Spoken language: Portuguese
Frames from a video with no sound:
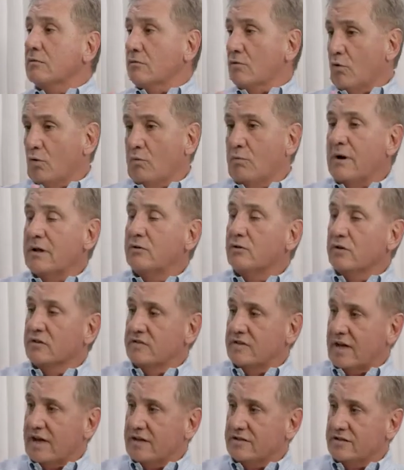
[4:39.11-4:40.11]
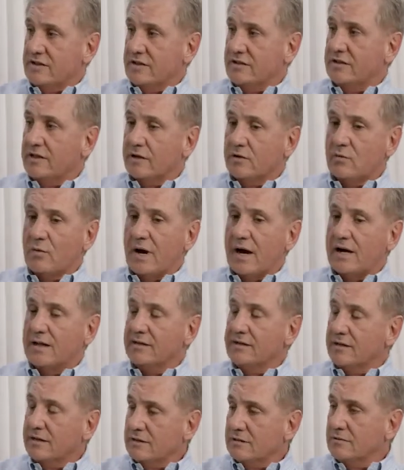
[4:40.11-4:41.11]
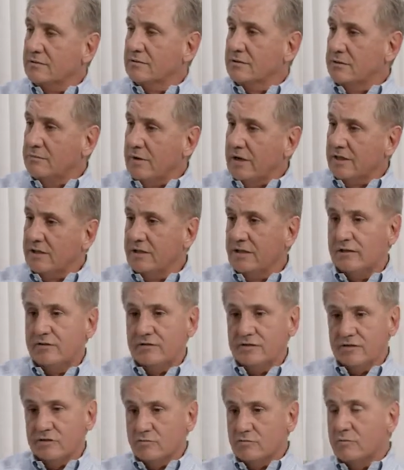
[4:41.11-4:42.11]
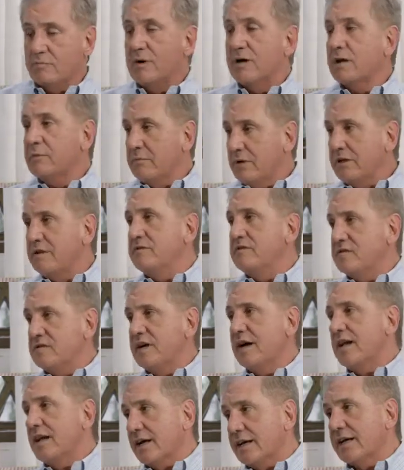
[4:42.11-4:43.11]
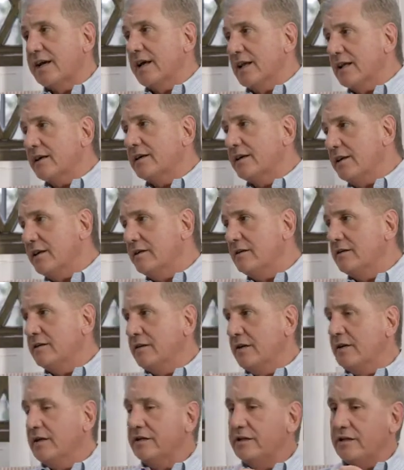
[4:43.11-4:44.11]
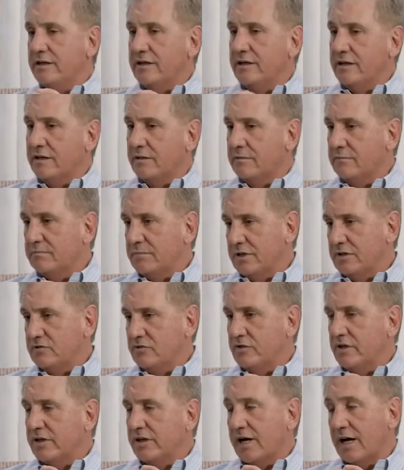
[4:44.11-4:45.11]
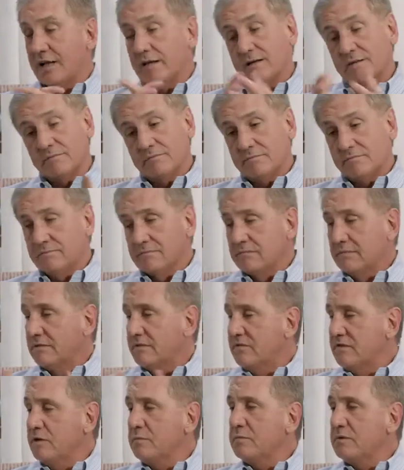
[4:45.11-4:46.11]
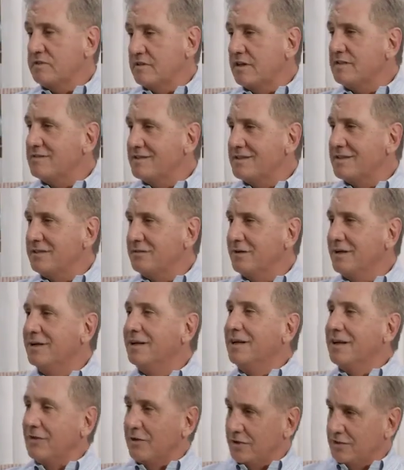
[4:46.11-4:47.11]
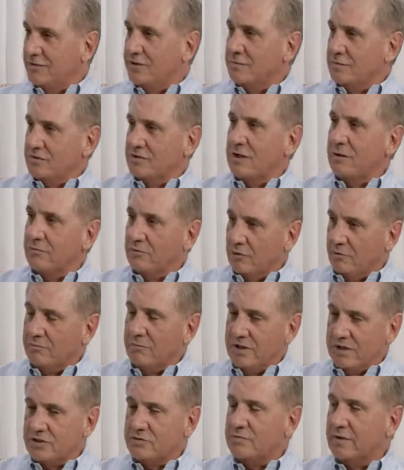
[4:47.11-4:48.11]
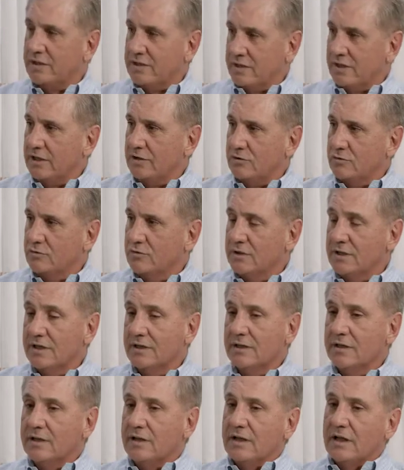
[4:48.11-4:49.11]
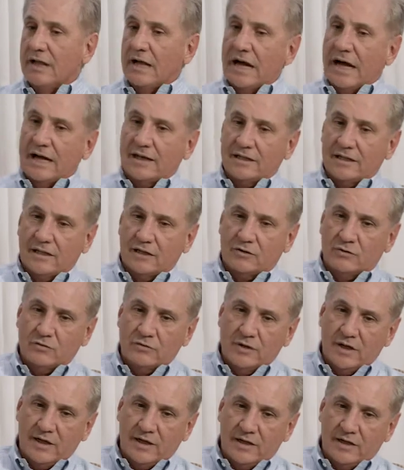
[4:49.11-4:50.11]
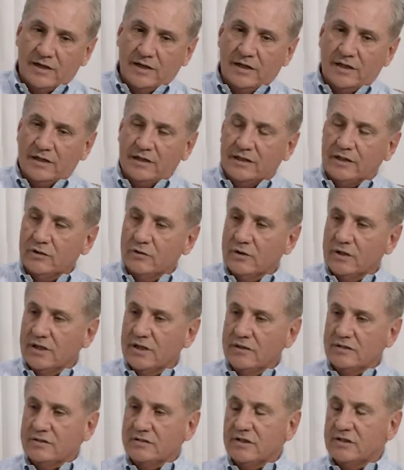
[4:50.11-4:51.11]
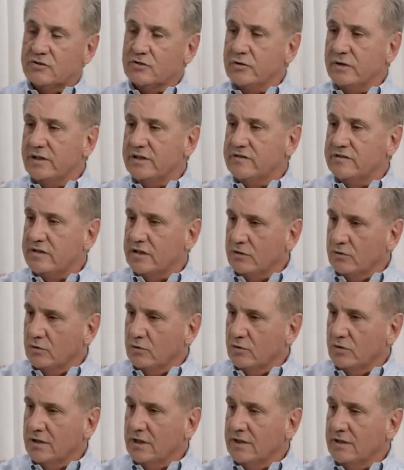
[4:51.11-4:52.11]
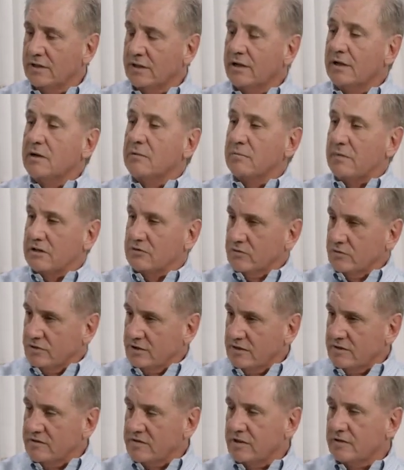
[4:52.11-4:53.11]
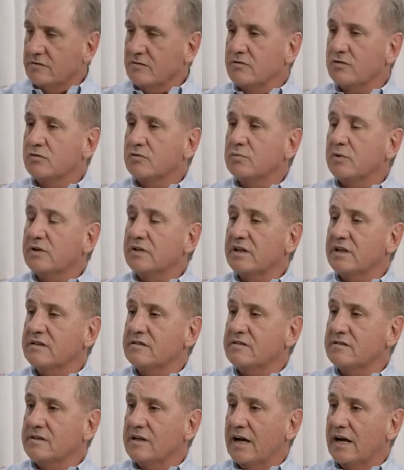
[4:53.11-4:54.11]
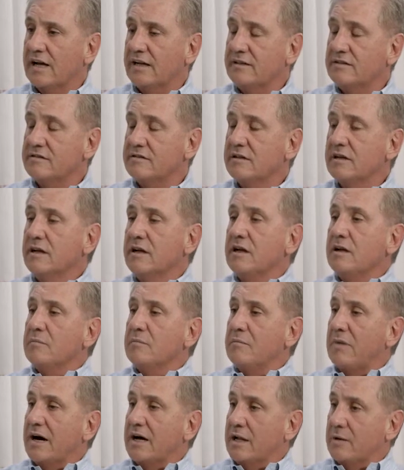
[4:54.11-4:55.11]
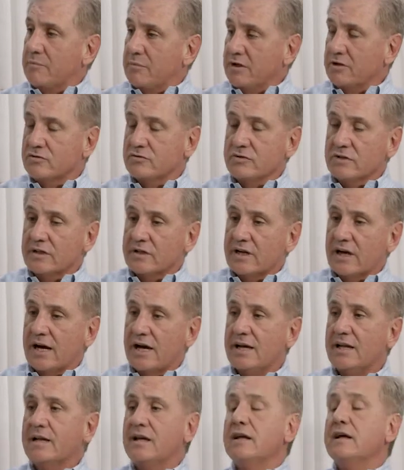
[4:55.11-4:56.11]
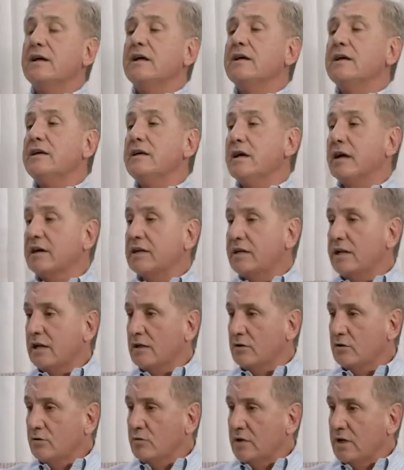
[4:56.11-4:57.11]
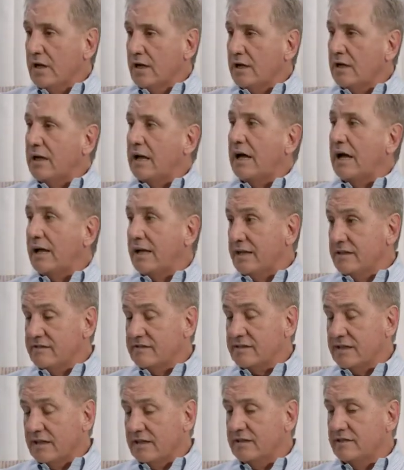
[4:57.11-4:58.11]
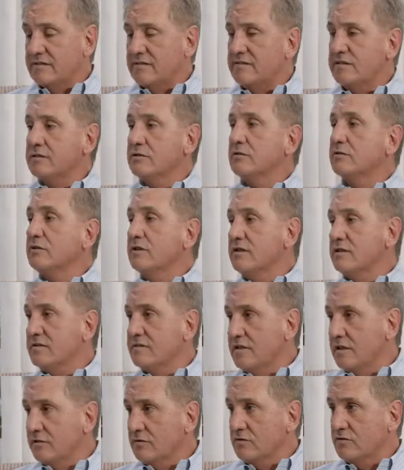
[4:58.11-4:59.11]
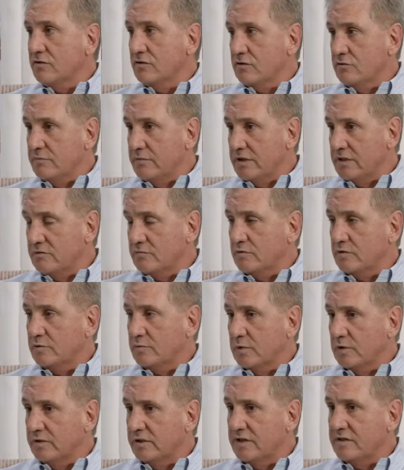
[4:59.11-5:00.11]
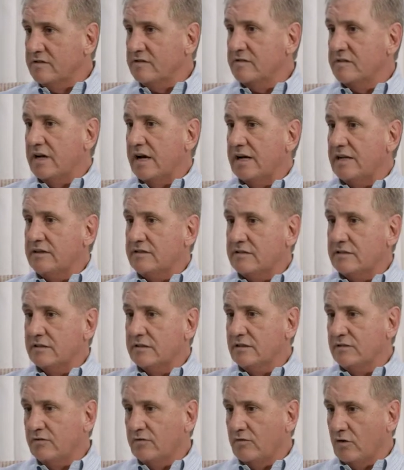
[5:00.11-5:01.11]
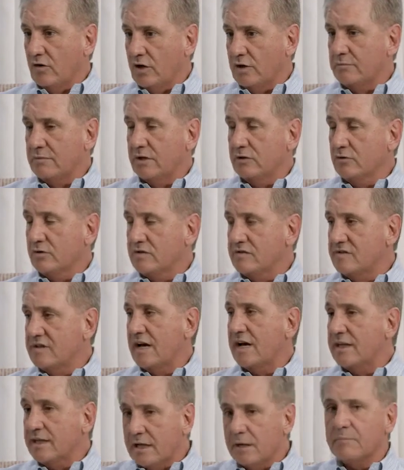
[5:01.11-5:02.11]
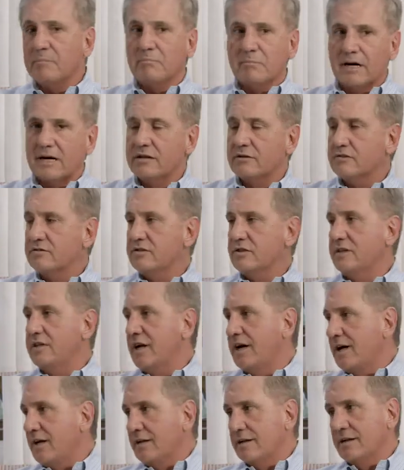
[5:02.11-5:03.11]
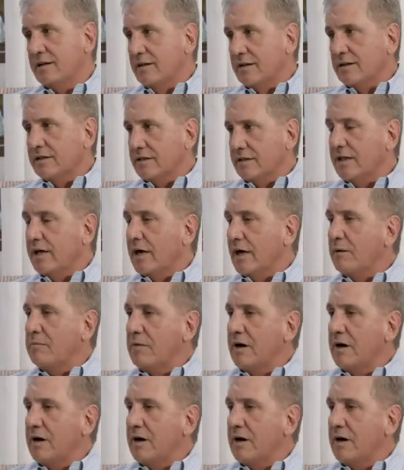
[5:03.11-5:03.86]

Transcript: com uma dosagem adequada de magnetismo para beneficiar aquela que ele, ele queria prejudicá-la. Simples assim, né? Nós vemos na, na mesma criatura, a criatura é ignorante, desconhecedora, mas utilizando seus potenciais para prejudicar e a criatura esclarecida utilizando seus mesmos potenciais de forma dosada para auxiliar, que é a